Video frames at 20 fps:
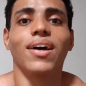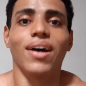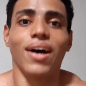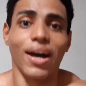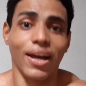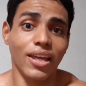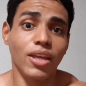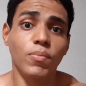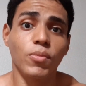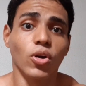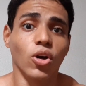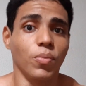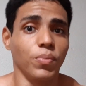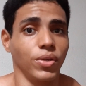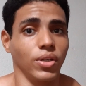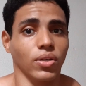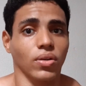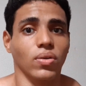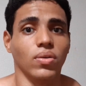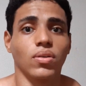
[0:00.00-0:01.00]
Aí, meu
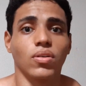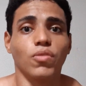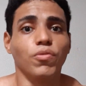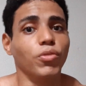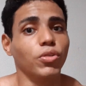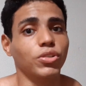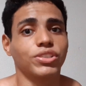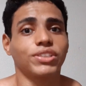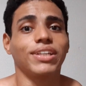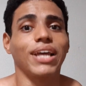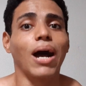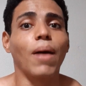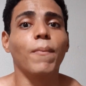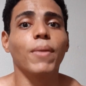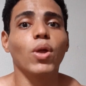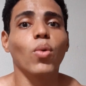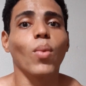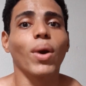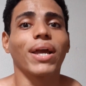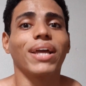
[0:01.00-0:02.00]
amigo, você
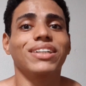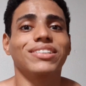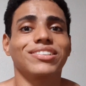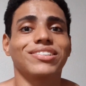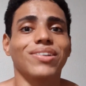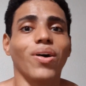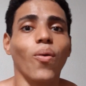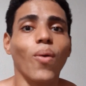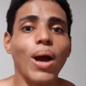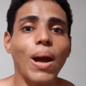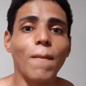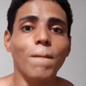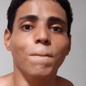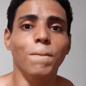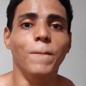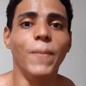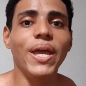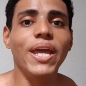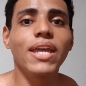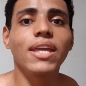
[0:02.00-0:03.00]
abre uma questão
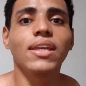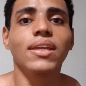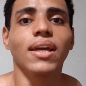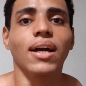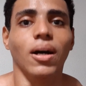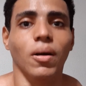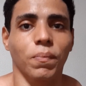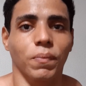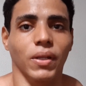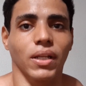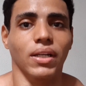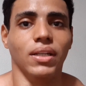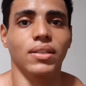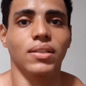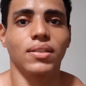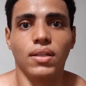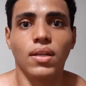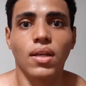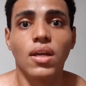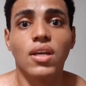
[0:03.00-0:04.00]
bem ampla.
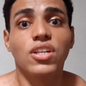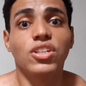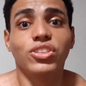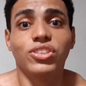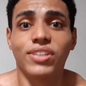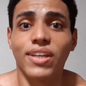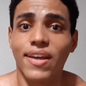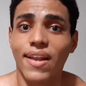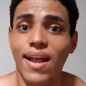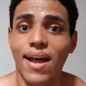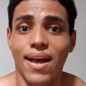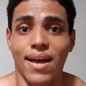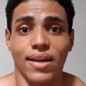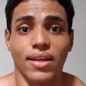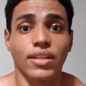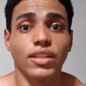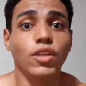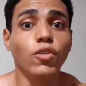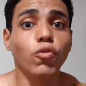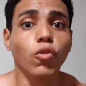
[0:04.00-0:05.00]
Será
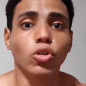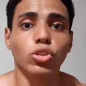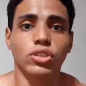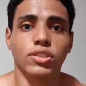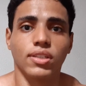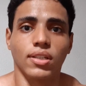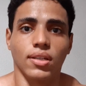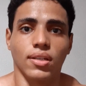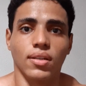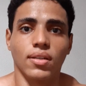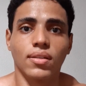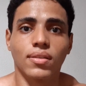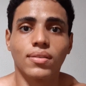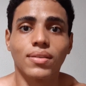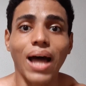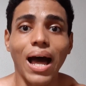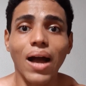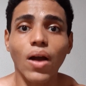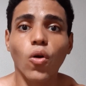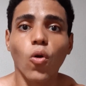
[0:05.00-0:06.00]
que você
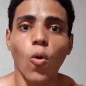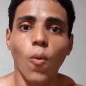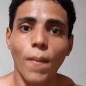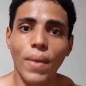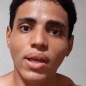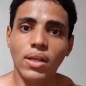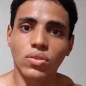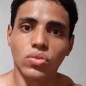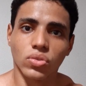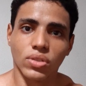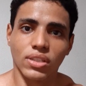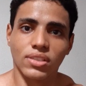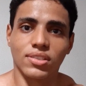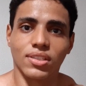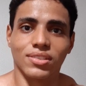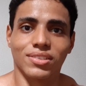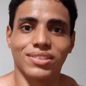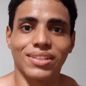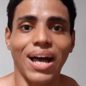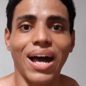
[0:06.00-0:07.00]
está comendo o
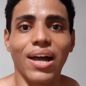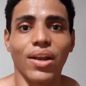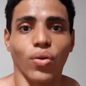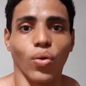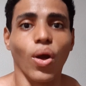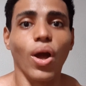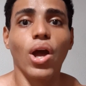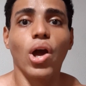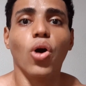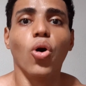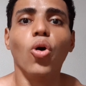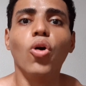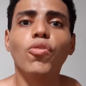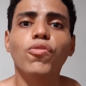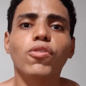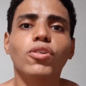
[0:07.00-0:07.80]
necessário ou